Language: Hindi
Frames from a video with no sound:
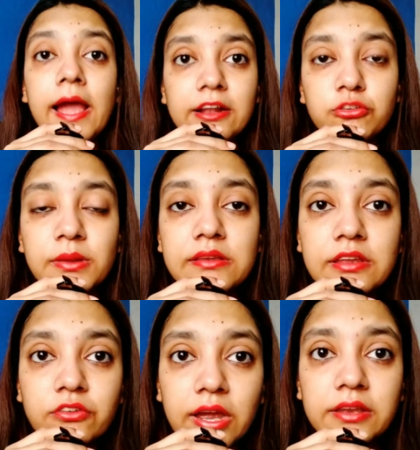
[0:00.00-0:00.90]

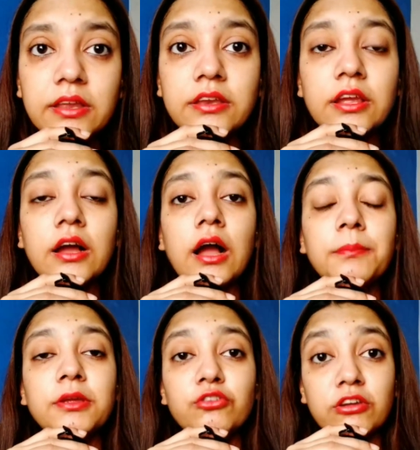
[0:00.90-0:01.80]
एलिजिबिलिटी क्राइटेरिया
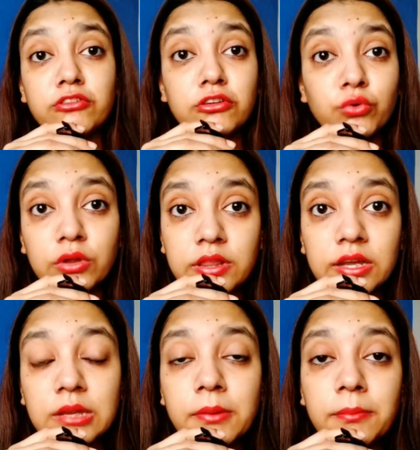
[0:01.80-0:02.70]
आपकी शैक्षिक
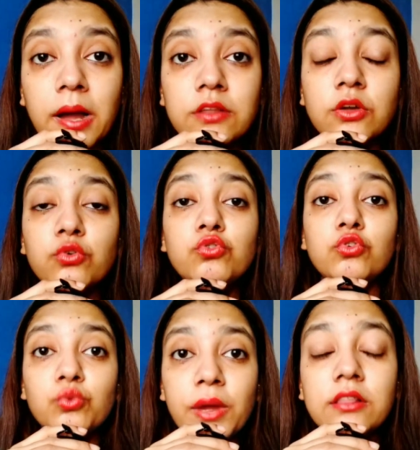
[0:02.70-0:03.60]
योग्यता की मैं बात करूँ तो
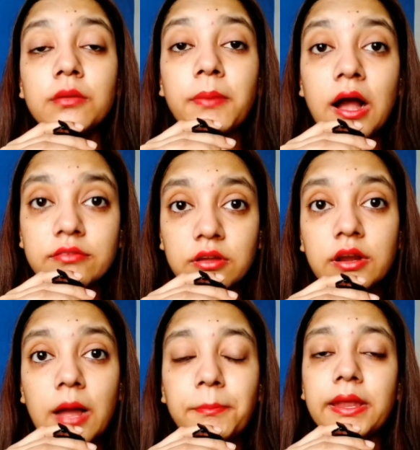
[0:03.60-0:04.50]
ट्वेल्थ पास
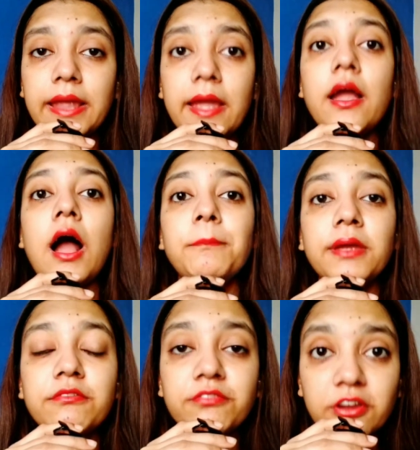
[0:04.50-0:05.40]
अगर आप एक हैं आप
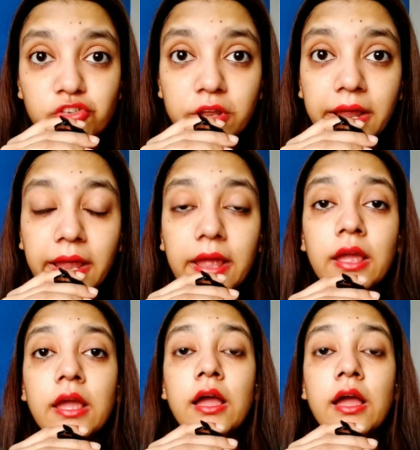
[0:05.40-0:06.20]
एक फ्रेशर हैं